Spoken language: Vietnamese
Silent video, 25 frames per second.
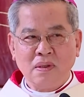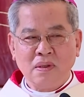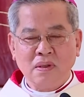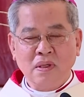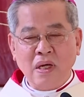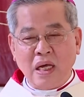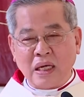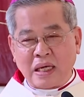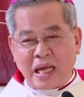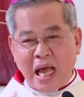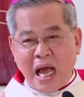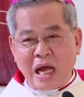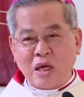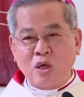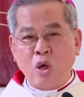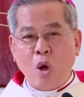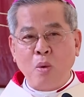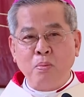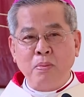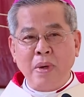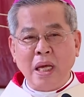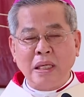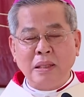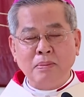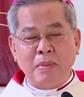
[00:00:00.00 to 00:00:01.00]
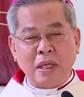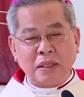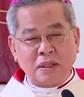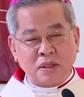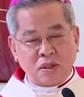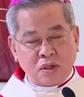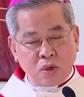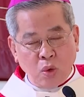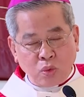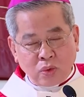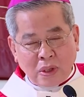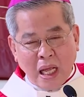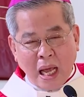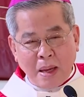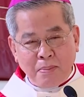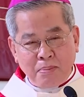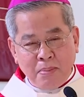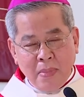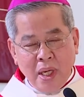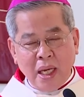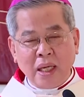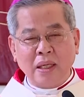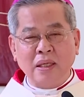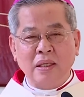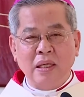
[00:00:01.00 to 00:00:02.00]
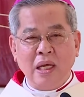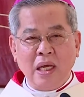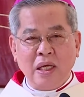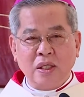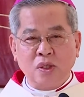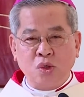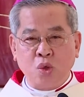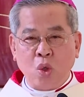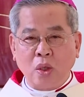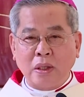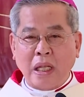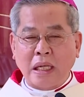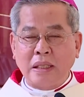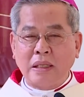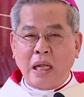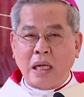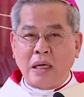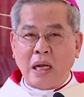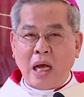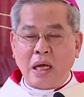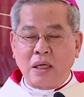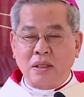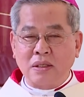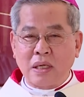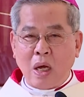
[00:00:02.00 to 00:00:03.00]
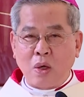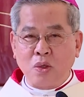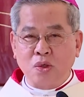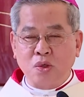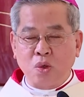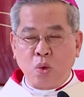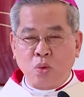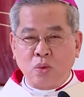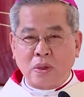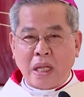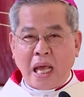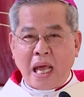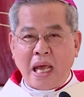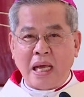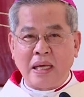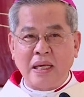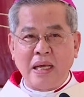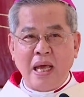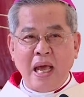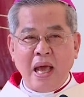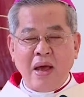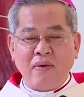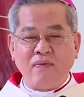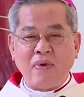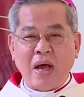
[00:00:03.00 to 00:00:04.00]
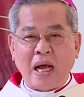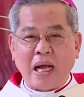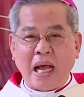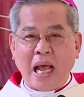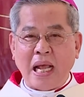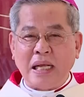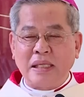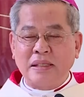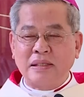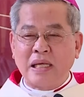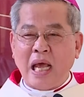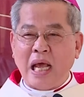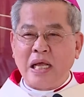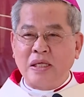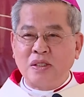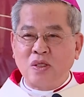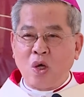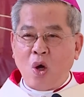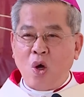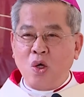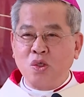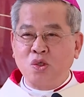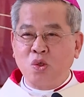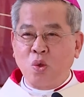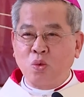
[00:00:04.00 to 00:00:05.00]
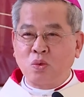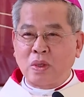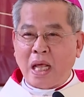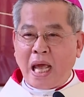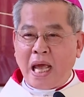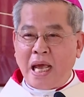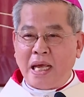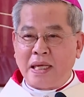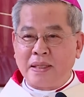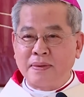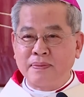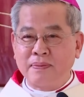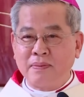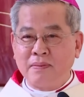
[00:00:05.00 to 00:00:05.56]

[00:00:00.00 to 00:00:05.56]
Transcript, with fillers: Người khác không biết mà chúng ta biết Chúa Thánh Thần ở trong chúng ta và Ngài dạy dỗ chúng ta.